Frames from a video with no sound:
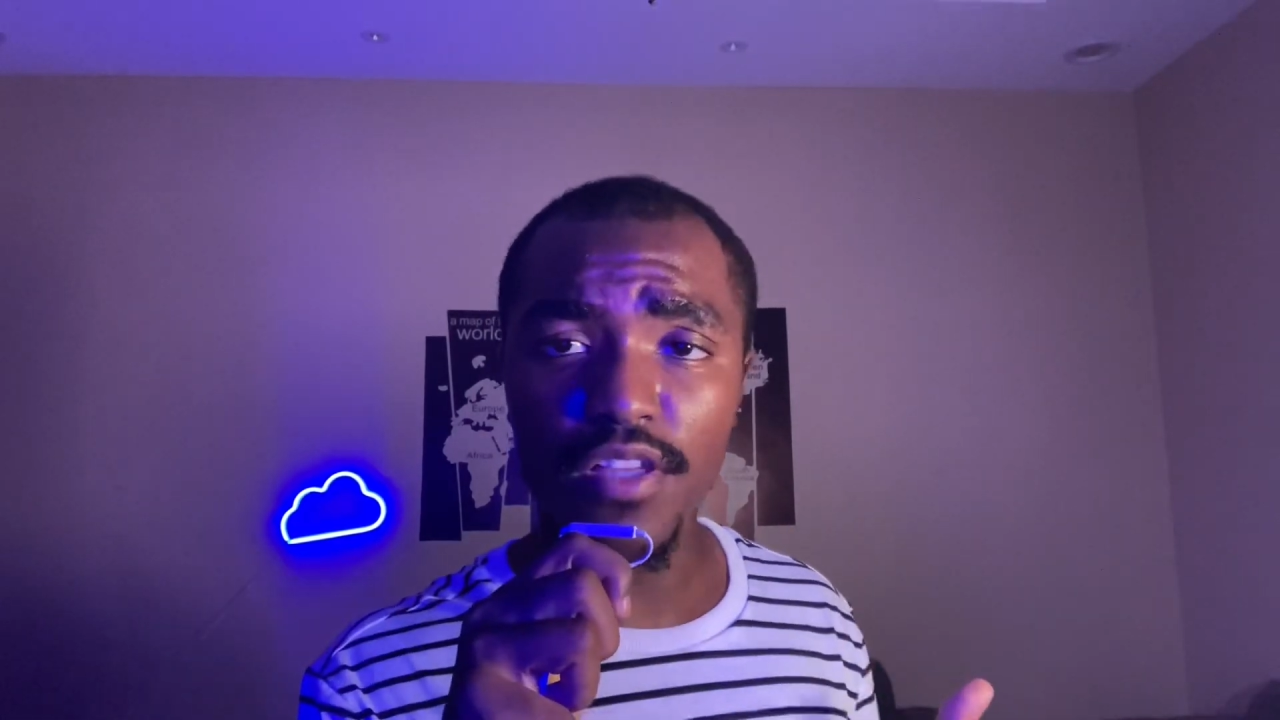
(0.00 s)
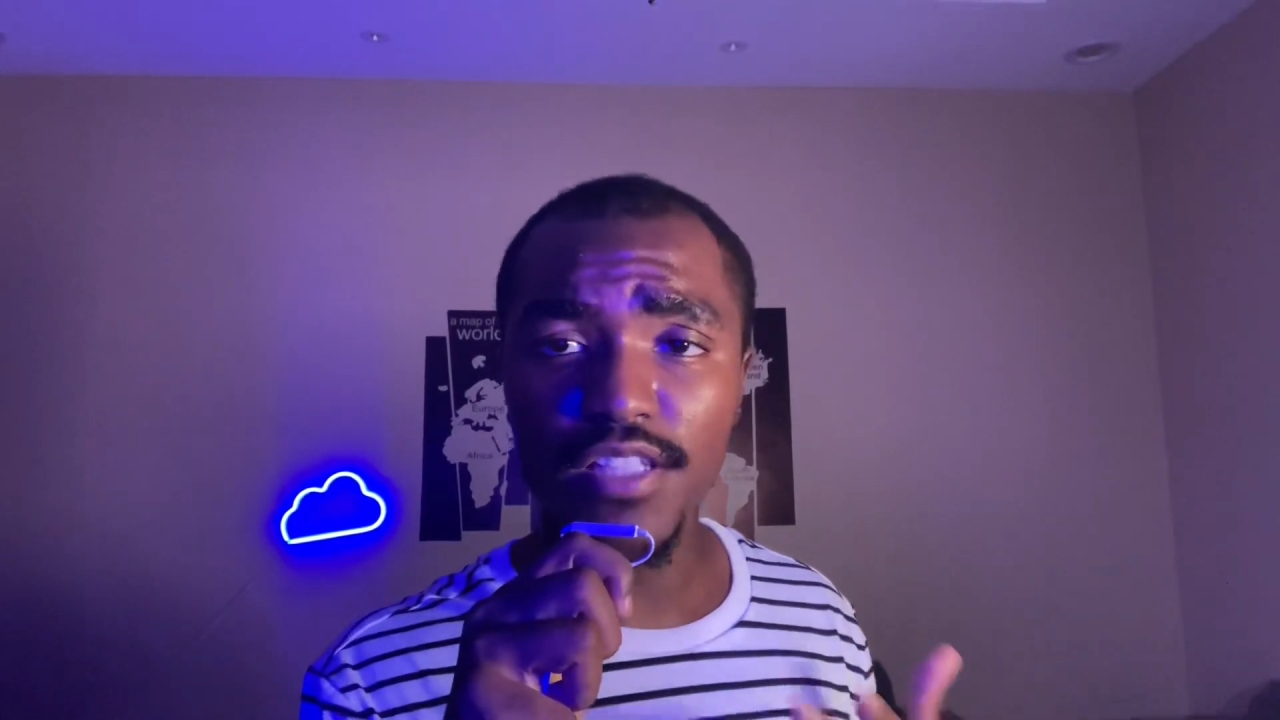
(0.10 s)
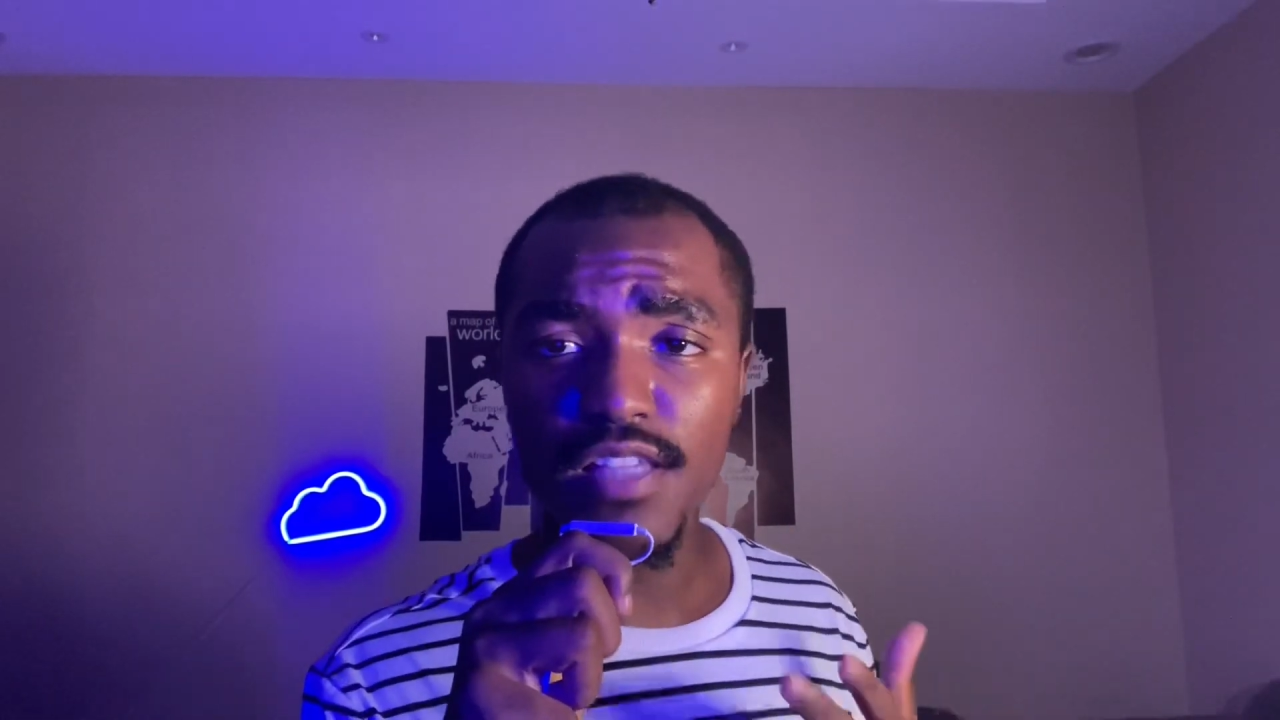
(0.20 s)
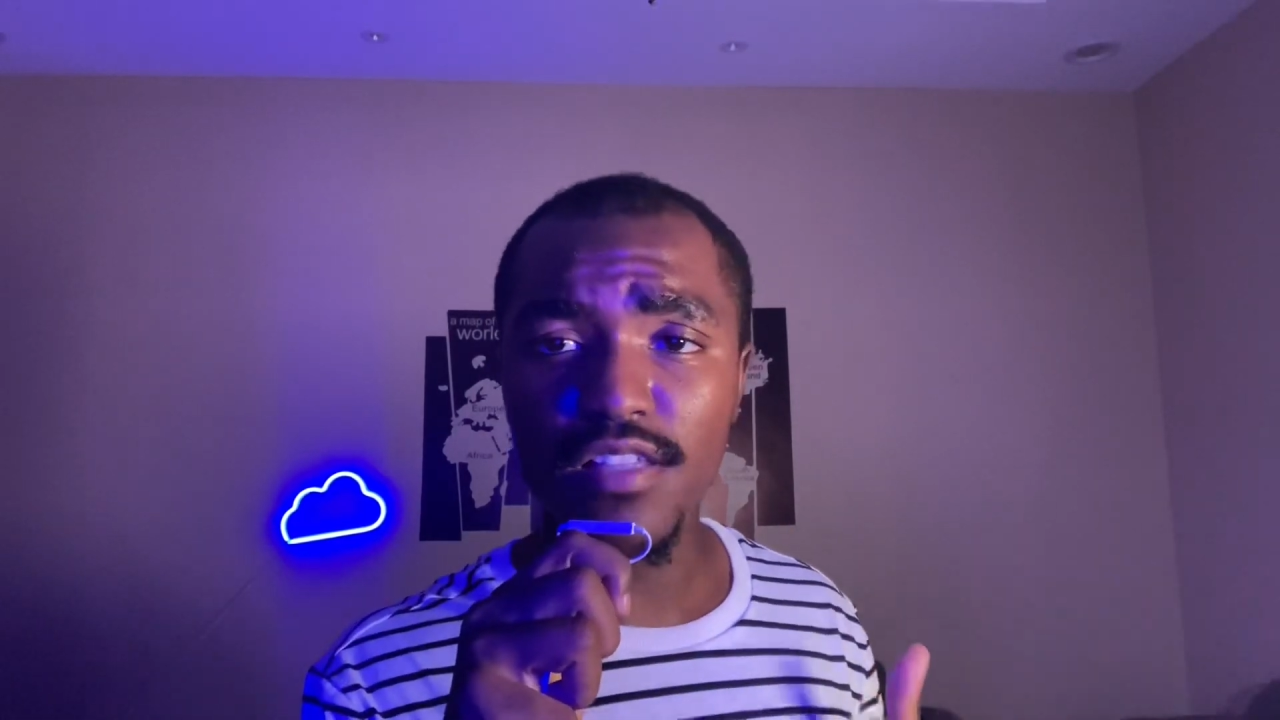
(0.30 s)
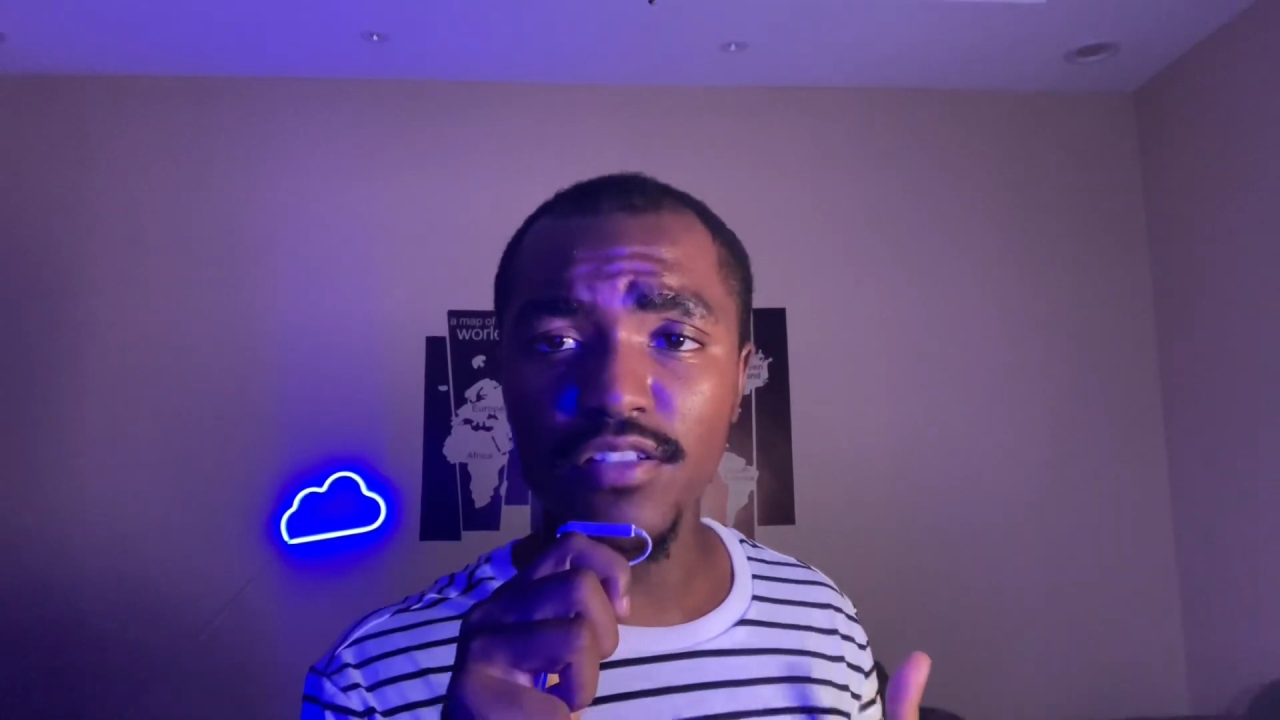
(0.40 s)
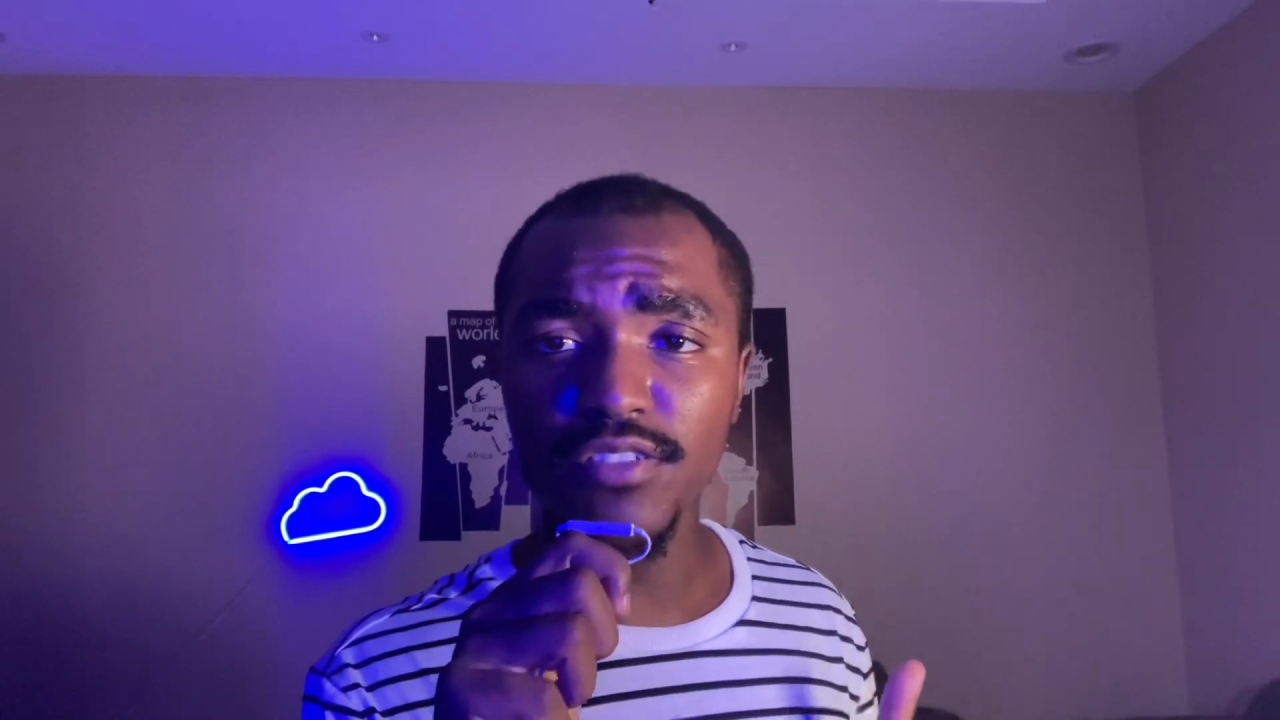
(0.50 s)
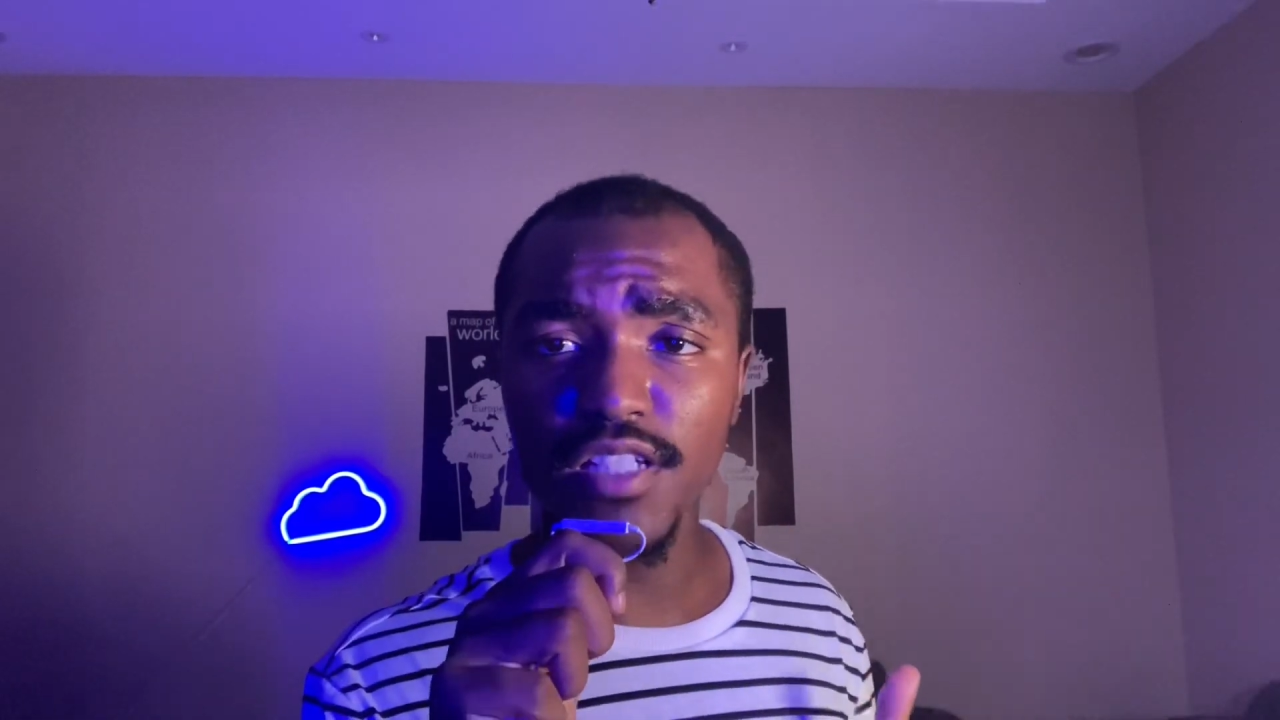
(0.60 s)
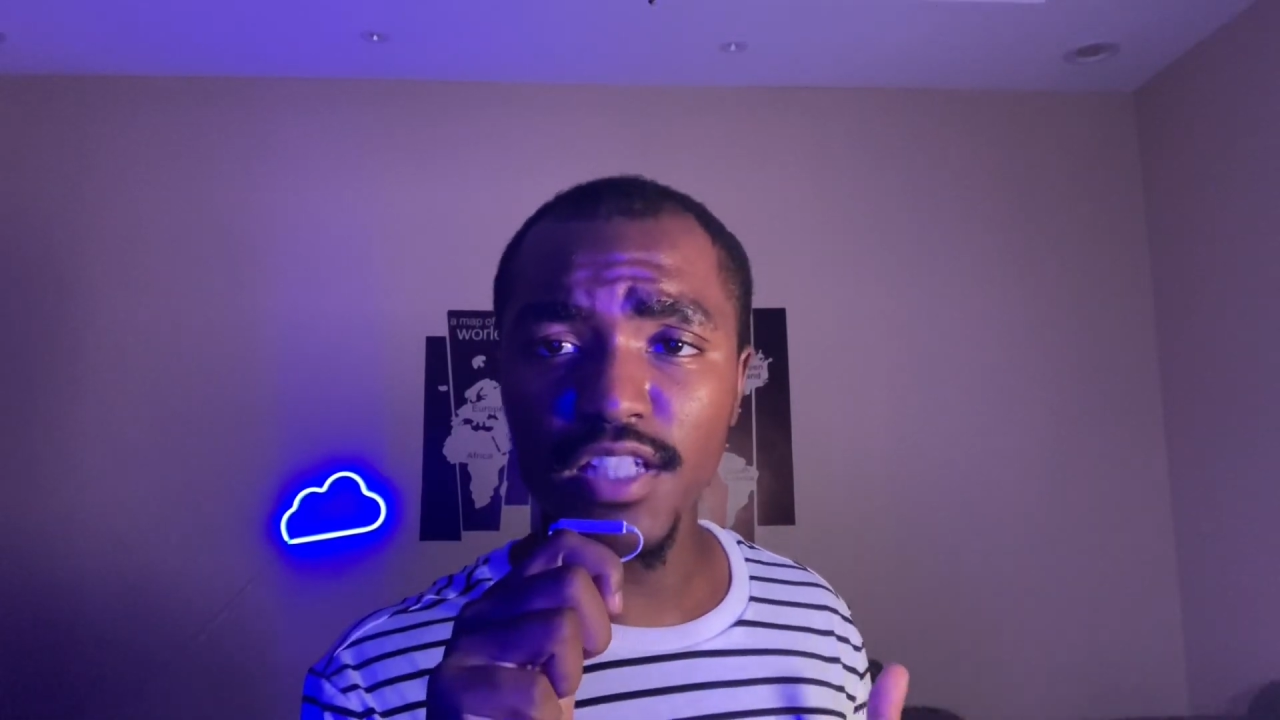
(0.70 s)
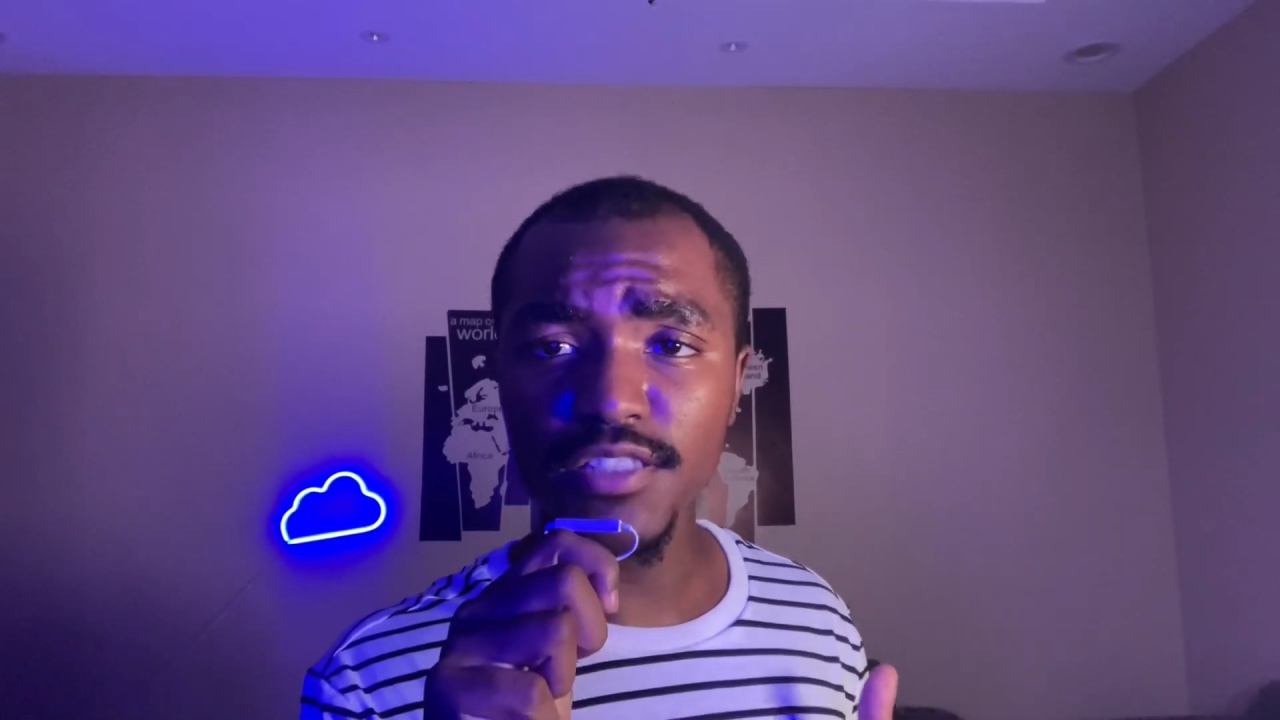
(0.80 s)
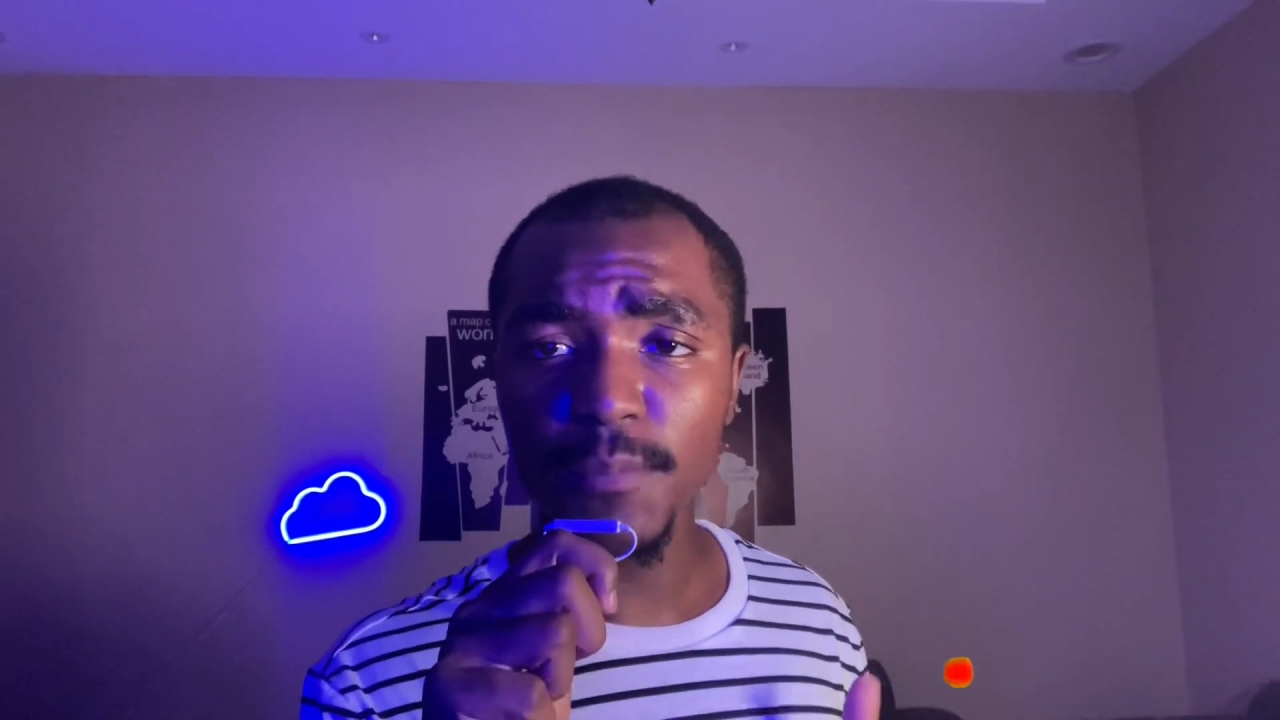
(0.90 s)
جاهزة
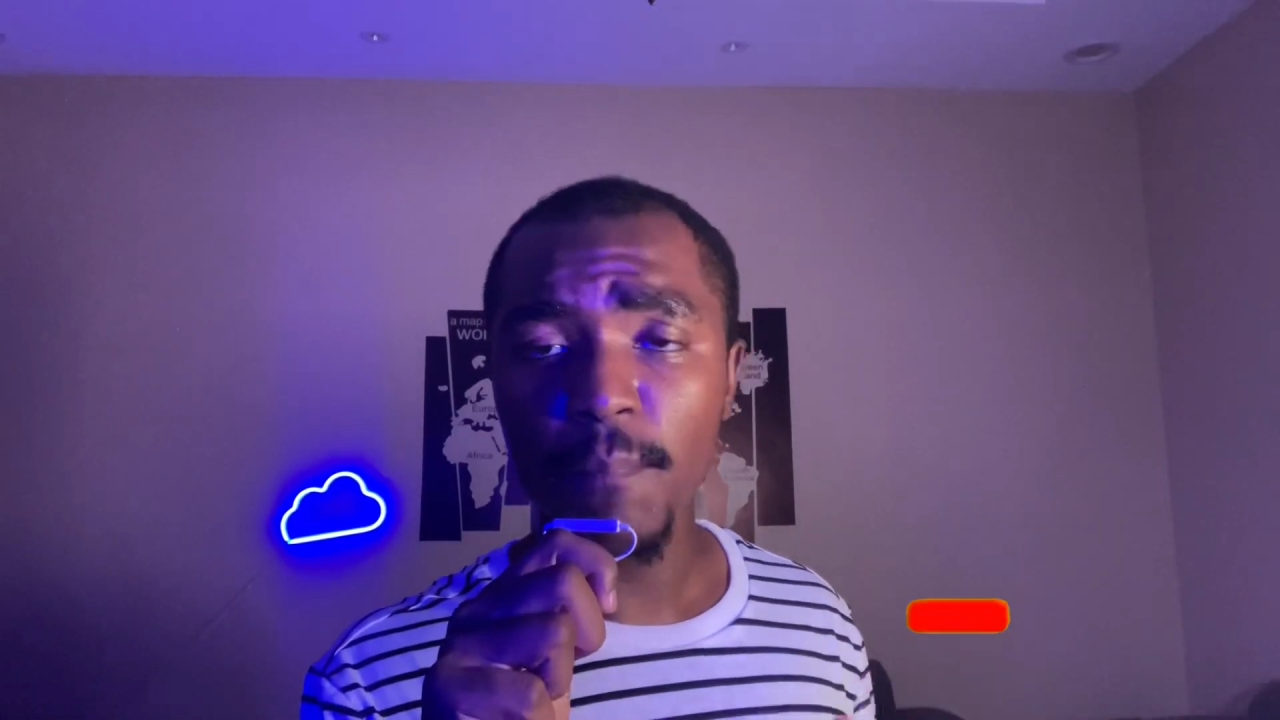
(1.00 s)
للإنتاج